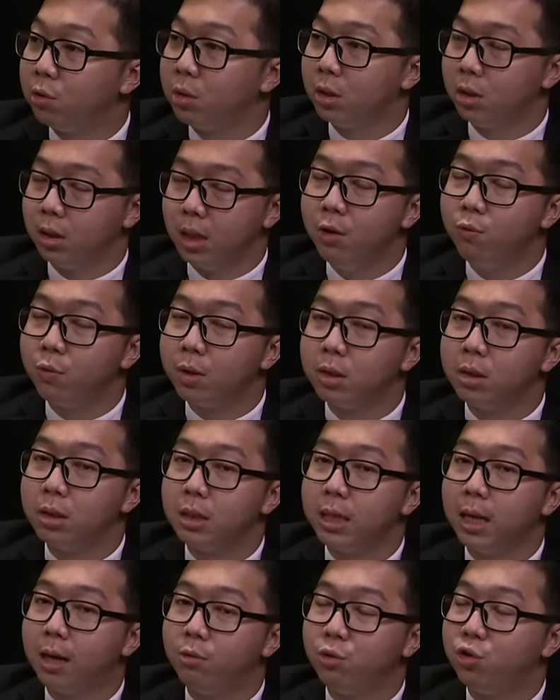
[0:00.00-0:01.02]
是英文是
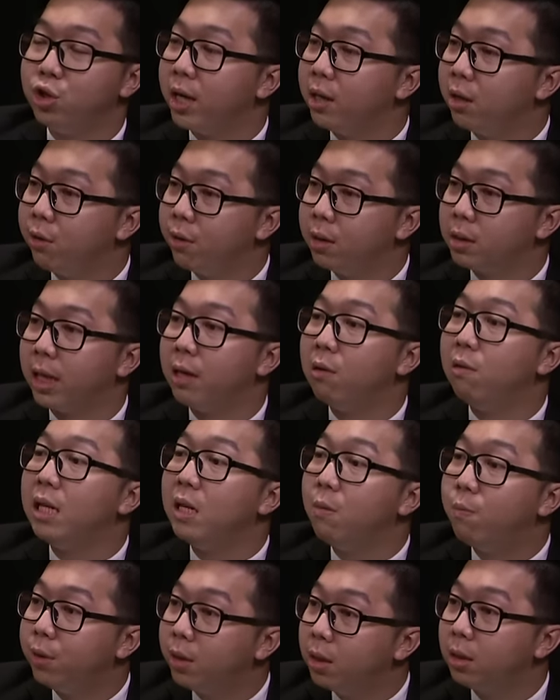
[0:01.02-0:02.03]
叫 generous 还有
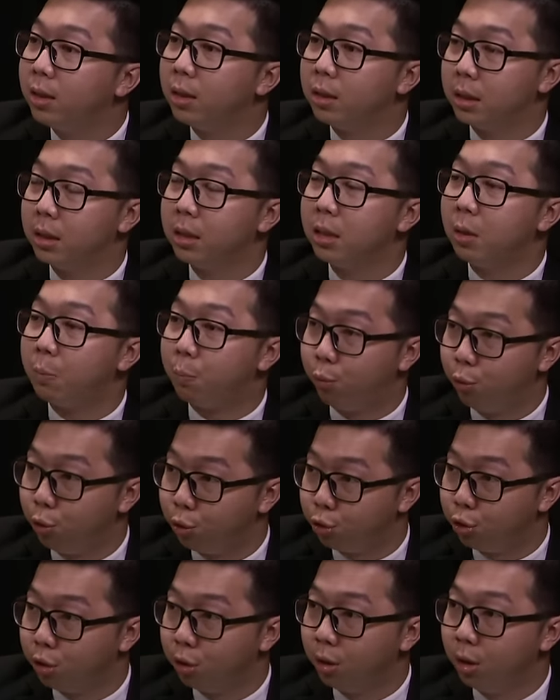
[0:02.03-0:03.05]
liberal 的这个
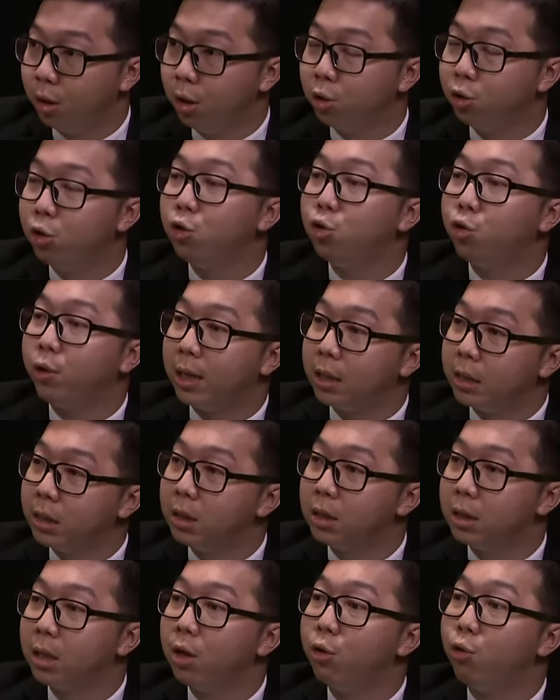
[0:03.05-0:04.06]
approach 去诠
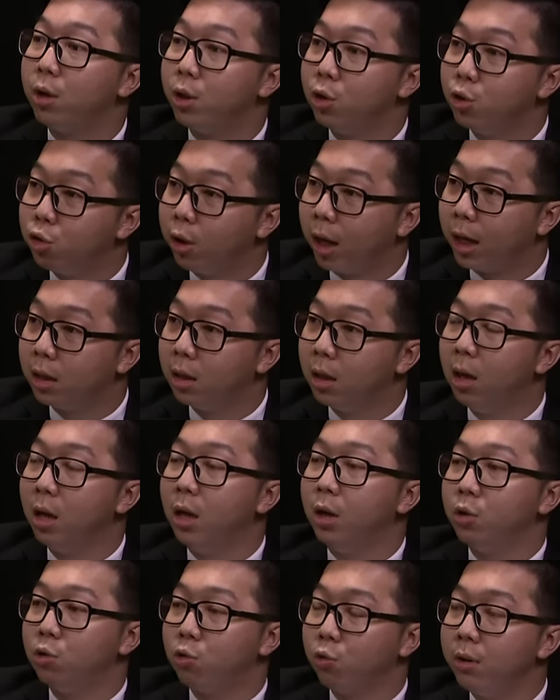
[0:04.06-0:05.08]
释这个人权。
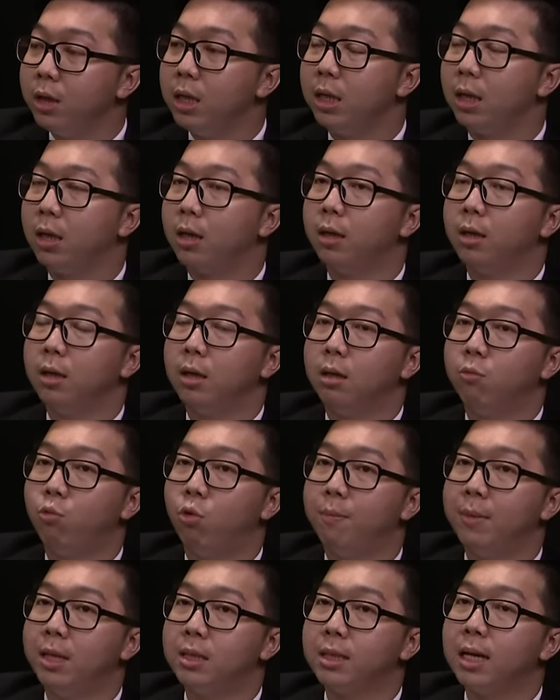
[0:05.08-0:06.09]
所以呢，
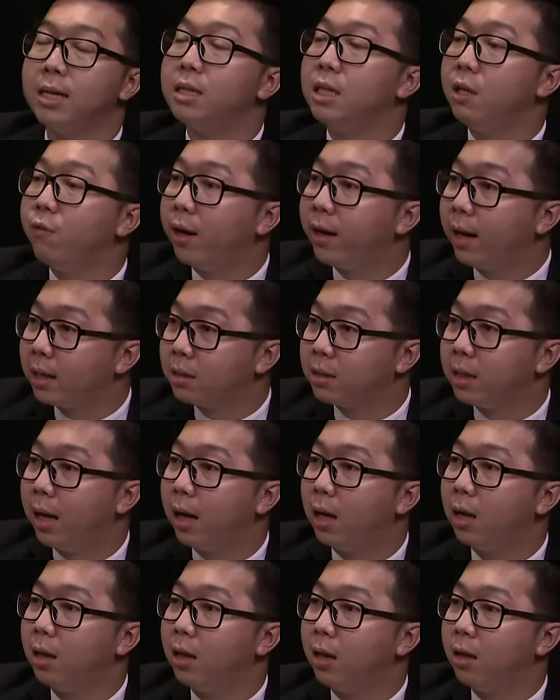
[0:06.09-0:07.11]
我们在西瓦拉
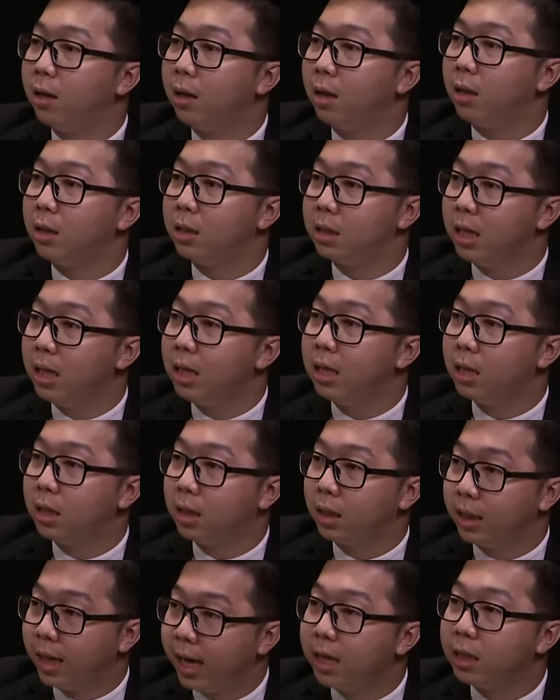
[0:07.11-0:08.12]
萨呃这一个
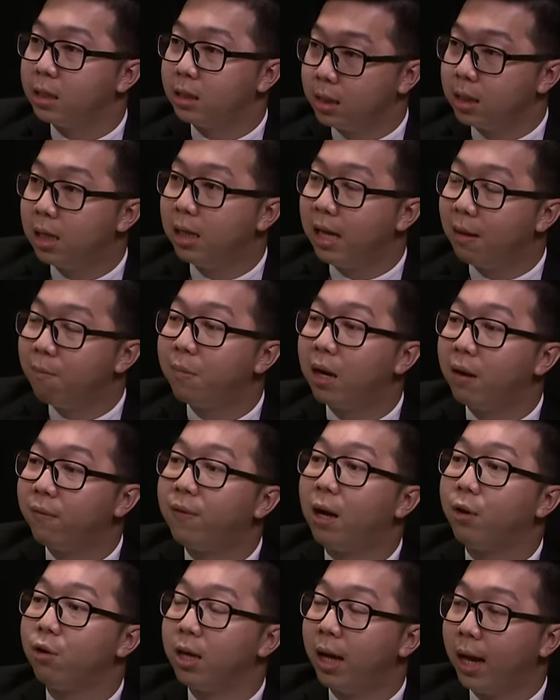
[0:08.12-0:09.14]
case 这个联邦
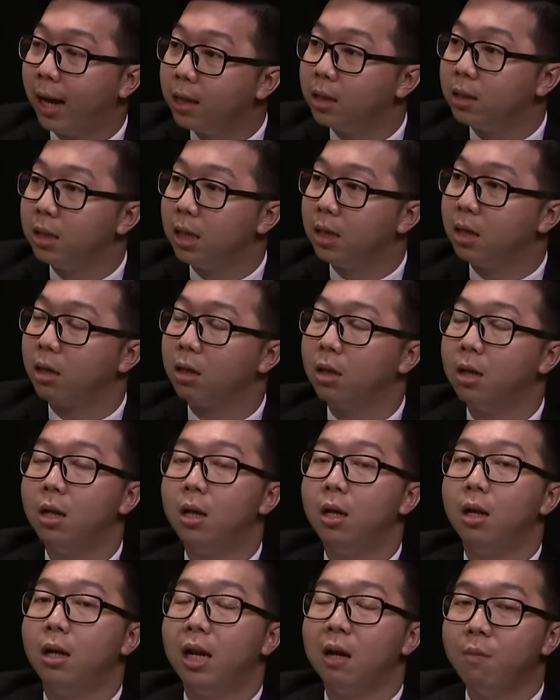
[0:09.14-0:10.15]
法院的案件呢，
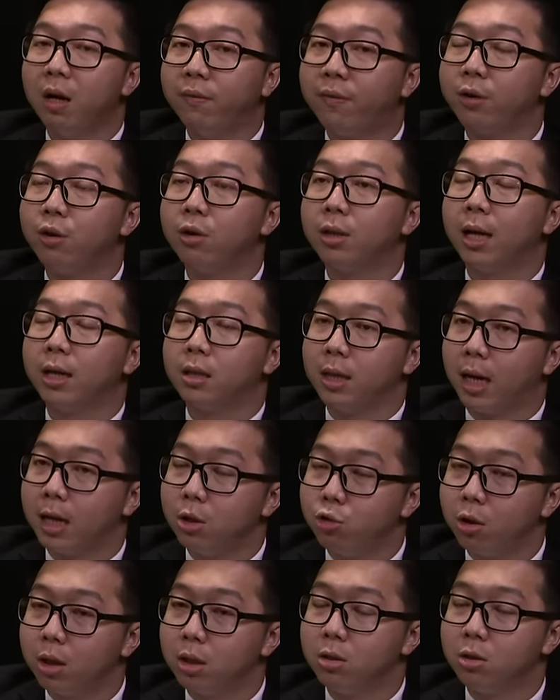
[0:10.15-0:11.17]
嗯，联邦法院他裁
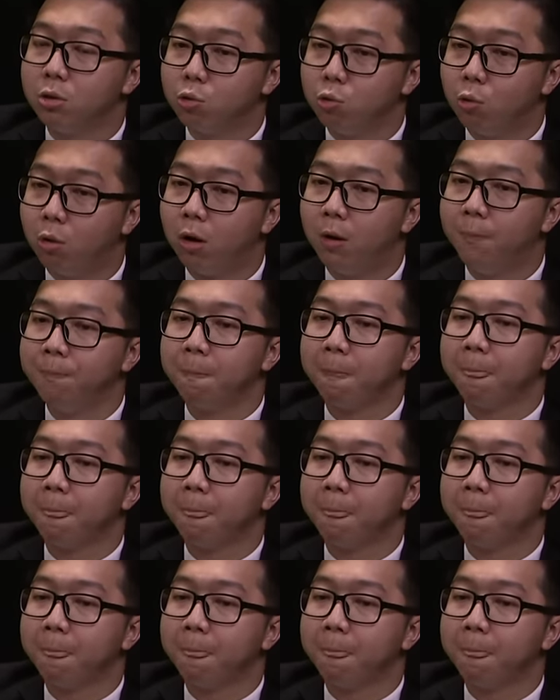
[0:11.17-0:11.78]
决是说。